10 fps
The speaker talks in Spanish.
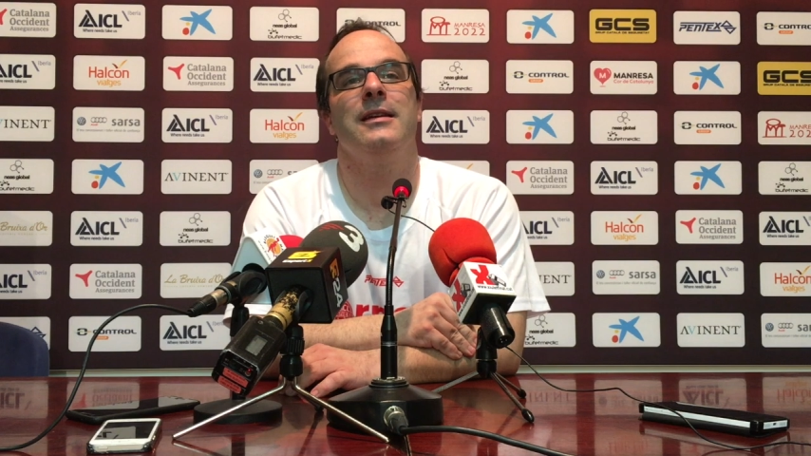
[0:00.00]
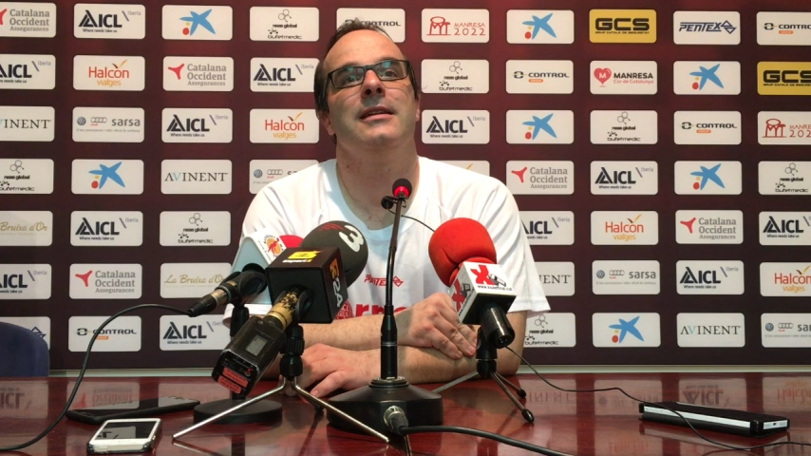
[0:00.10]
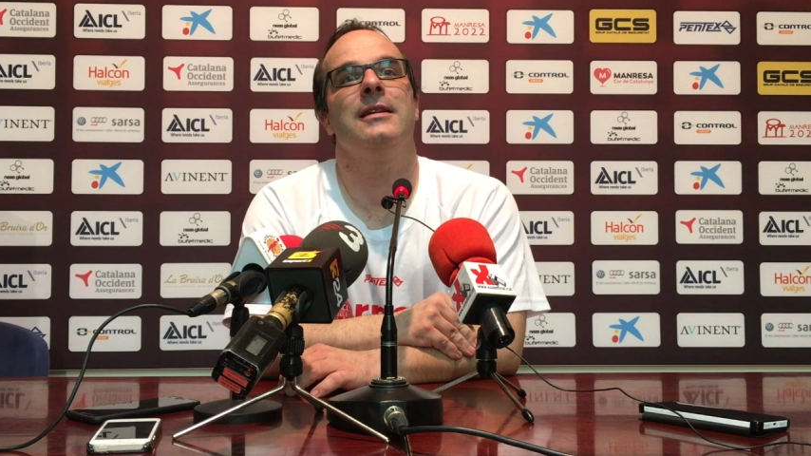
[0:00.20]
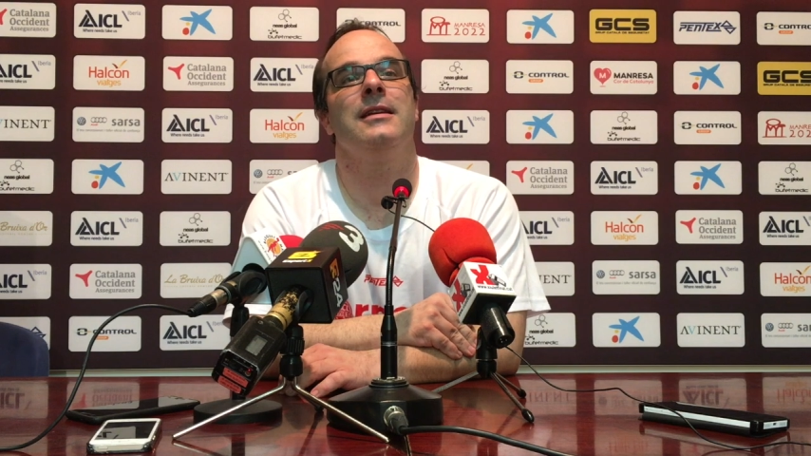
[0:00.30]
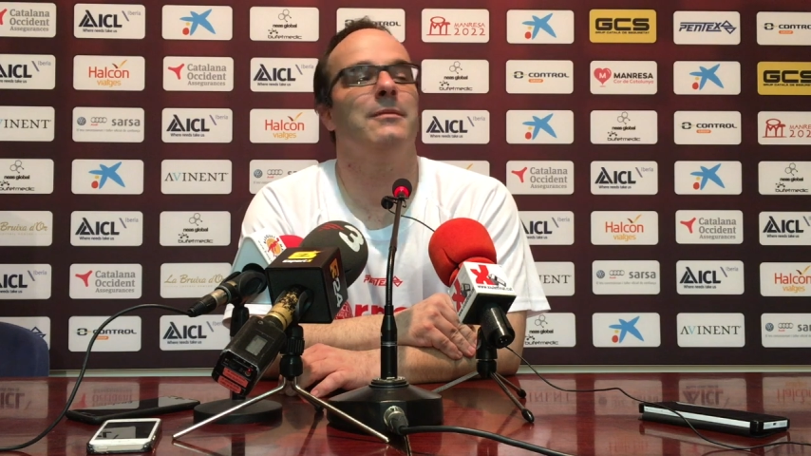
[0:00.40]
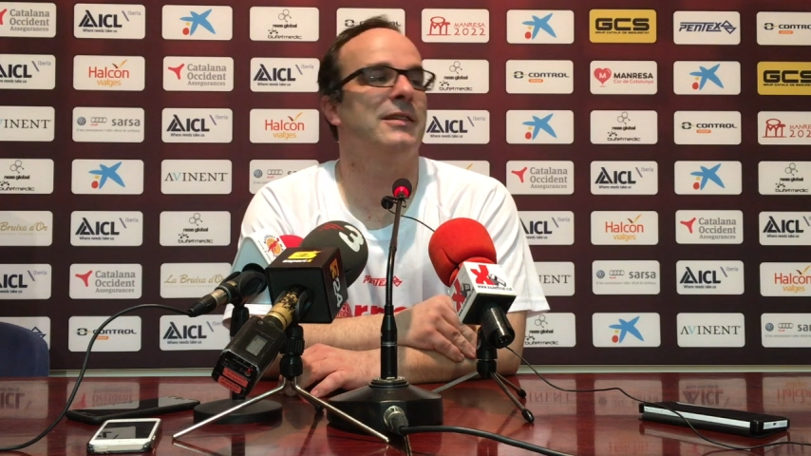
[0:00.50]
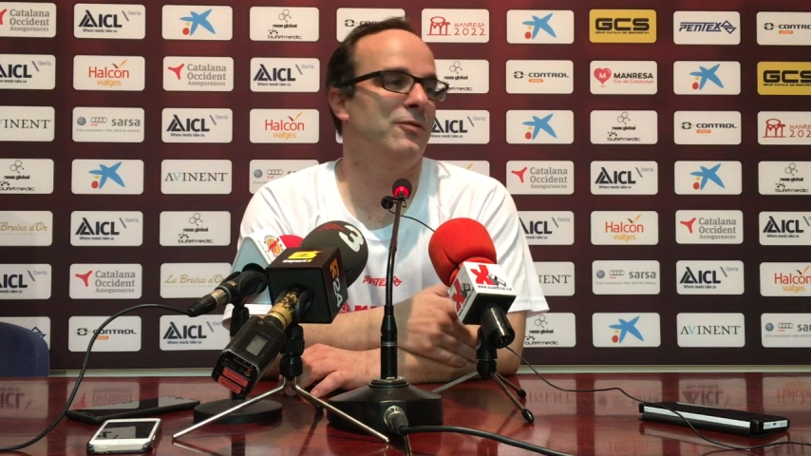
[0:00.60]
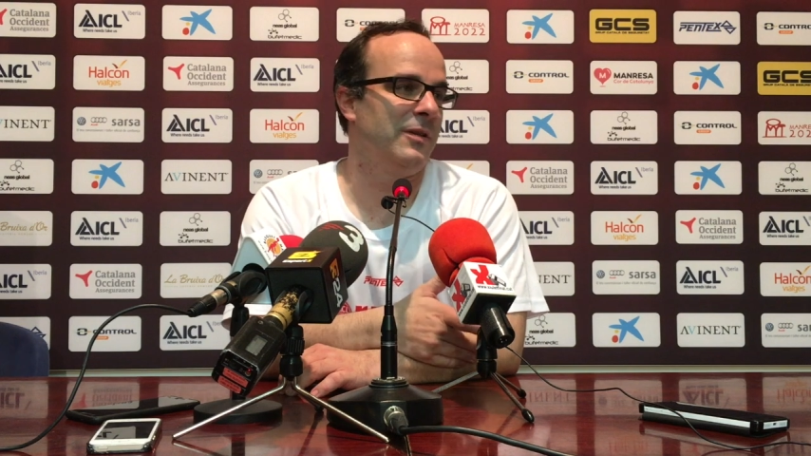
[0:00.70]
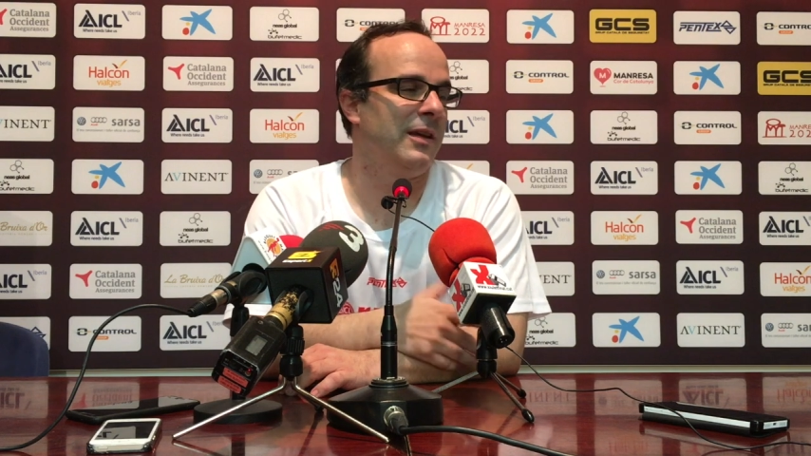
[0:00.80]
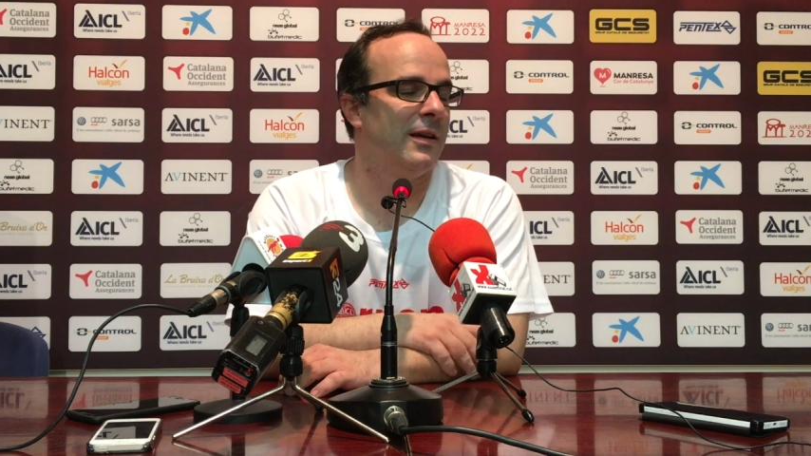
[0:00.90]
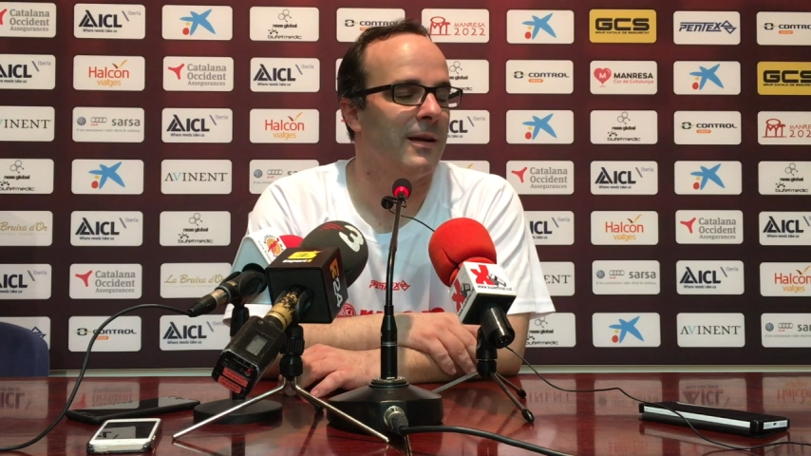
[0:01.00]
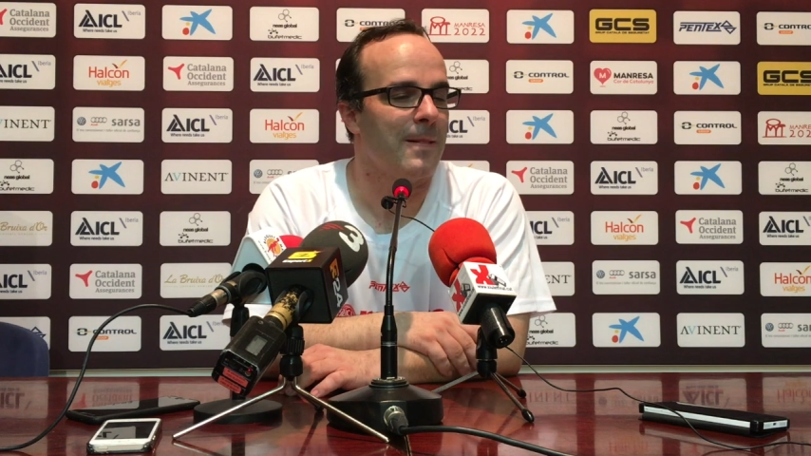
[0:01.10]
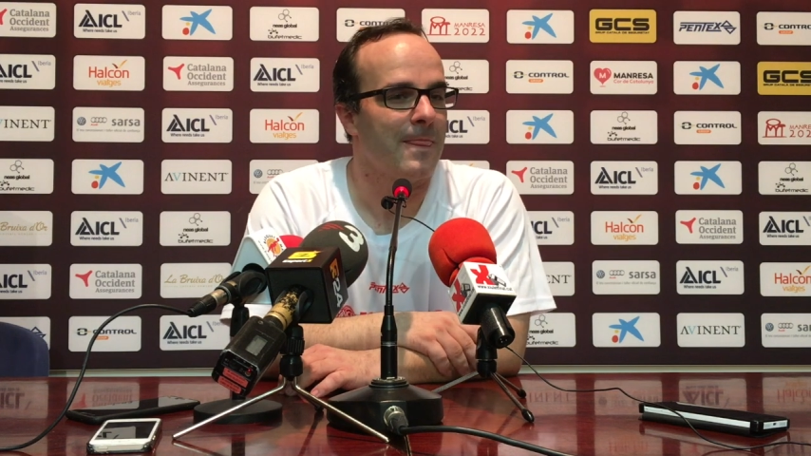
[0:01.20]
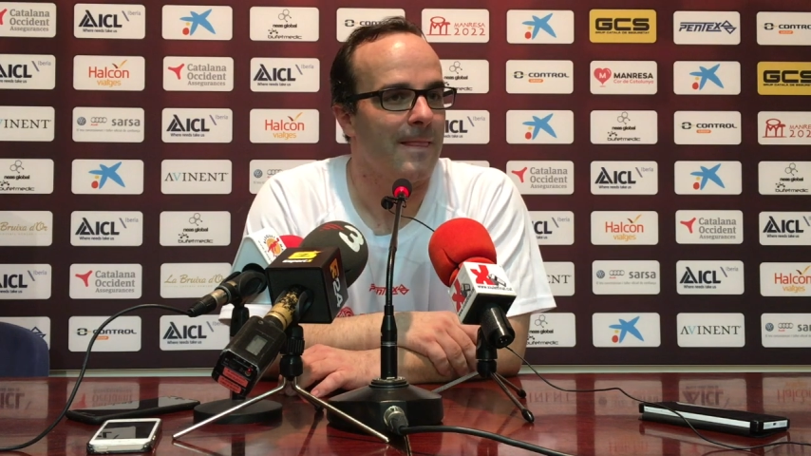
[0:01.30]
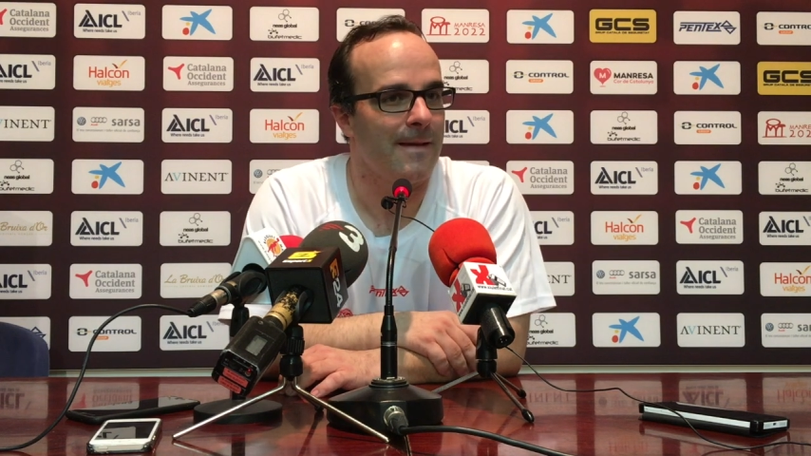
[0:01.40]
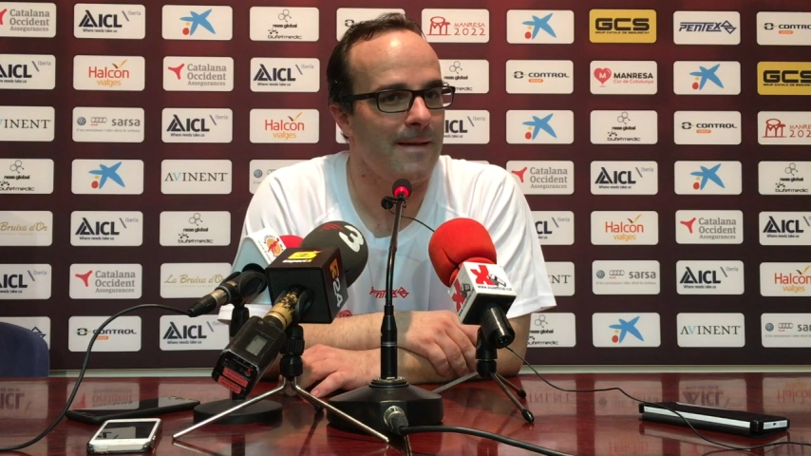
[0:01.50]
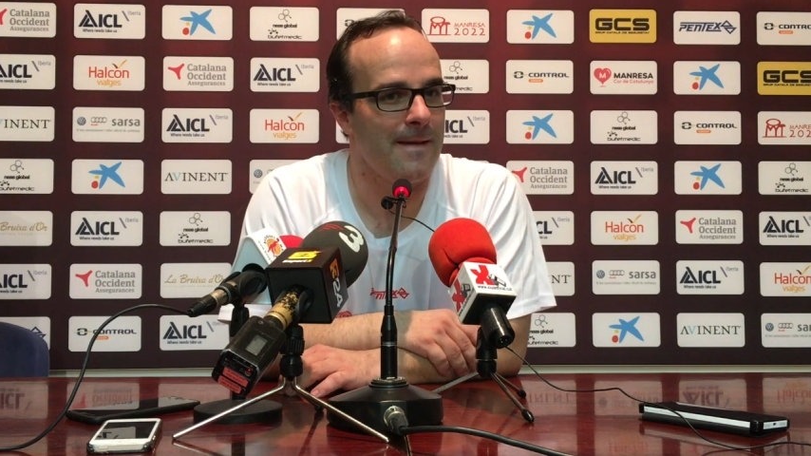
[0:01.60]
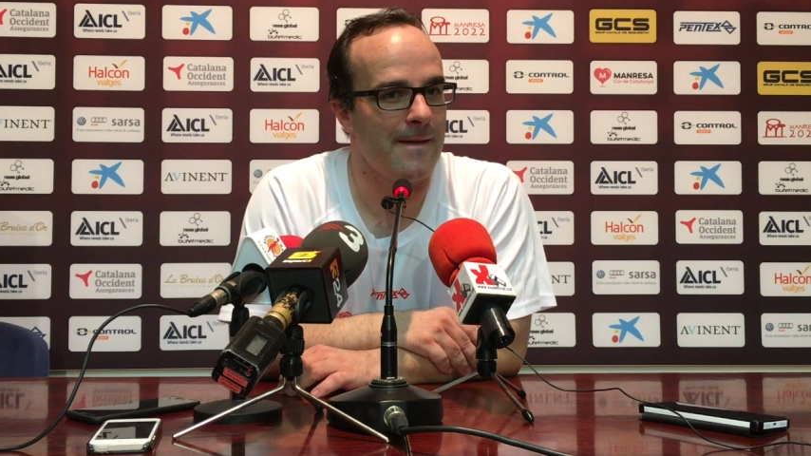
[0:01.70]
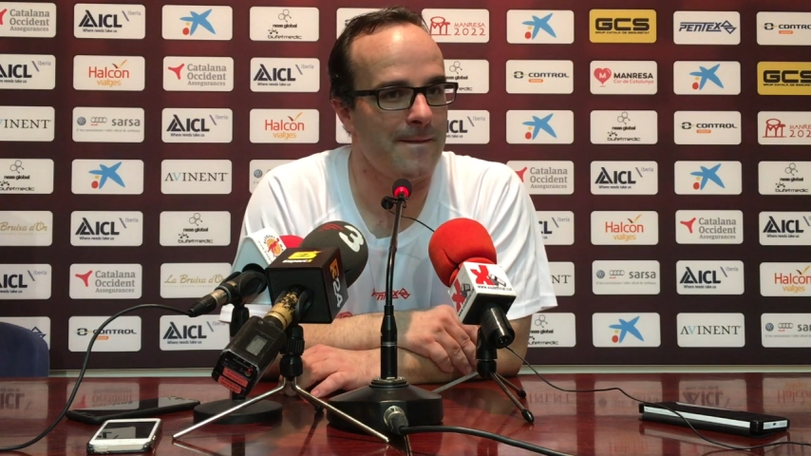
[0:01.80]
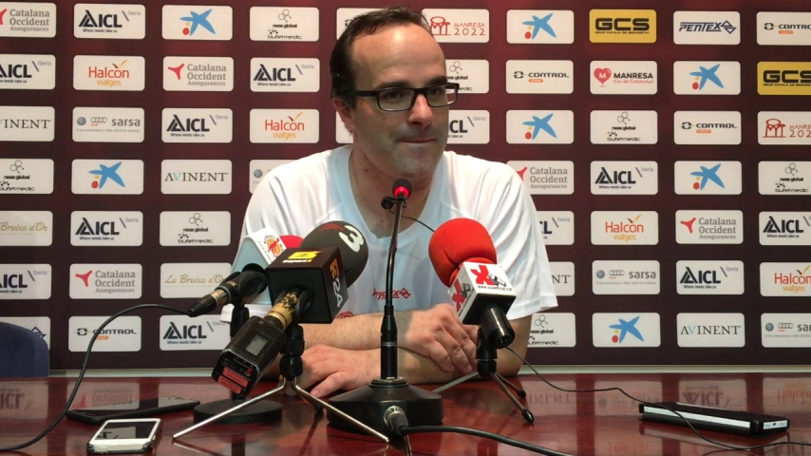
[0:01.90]
Y más de un día.
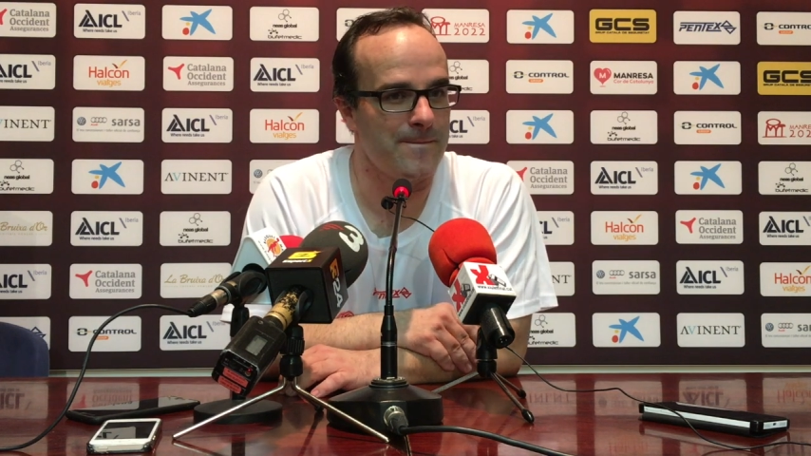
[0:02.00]
Y,